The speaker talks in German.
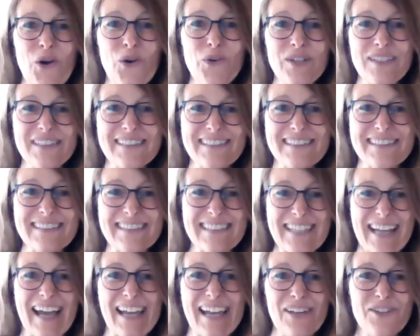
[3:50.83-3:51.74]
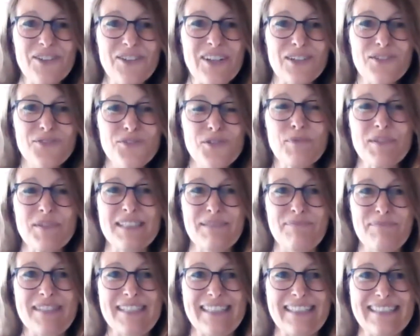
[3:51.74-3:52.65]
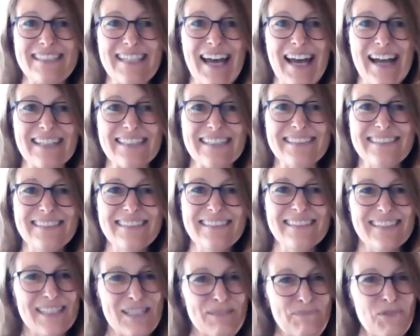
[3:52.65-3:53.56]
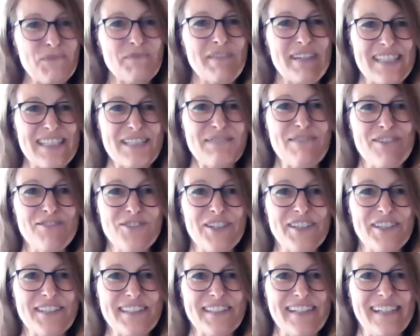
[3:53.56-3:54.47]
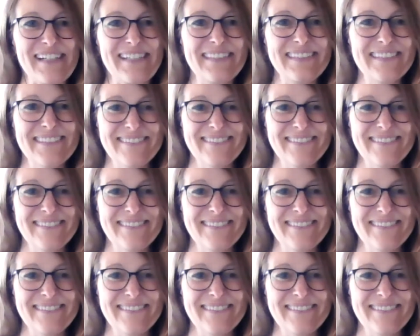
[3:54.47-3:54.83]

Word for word: und 375 Tage. Das muss man sich mal vorstellen.